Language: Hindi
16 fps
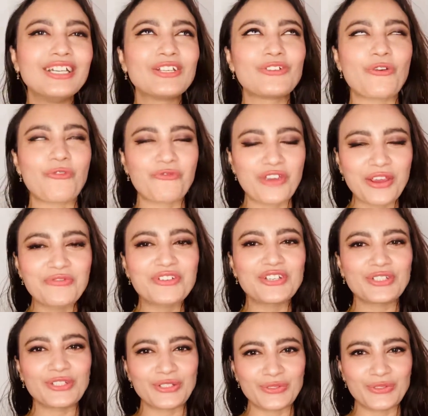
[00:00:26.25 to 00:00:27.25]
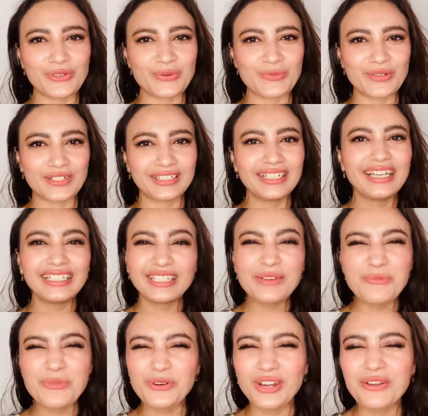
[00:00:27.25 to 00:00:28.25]
योर फेवरेट यूट्यूबर ये
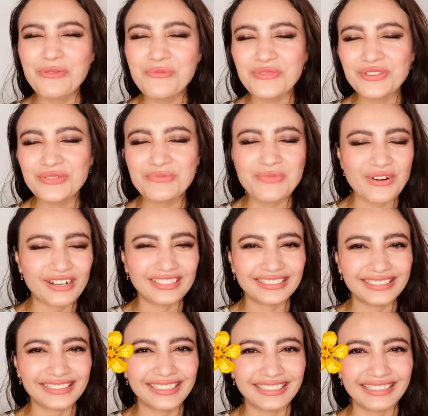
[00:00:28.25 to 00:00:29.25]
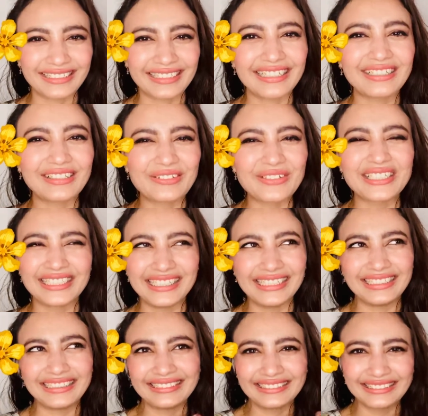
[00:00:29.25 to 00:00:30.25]
बोलने में मुझे बहुत अच्छा लगता है तो इसलिए
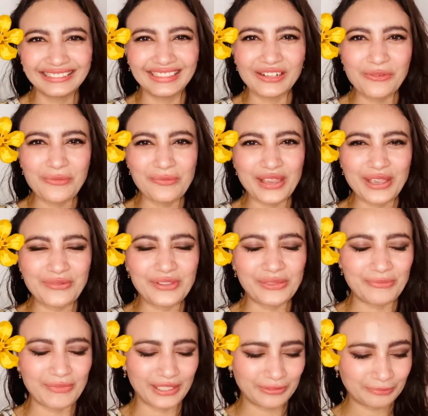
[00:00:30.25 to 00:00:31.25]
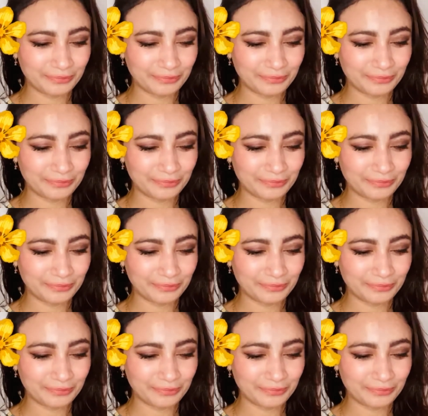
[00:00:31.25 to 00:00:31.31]
यू नो बे विथ मी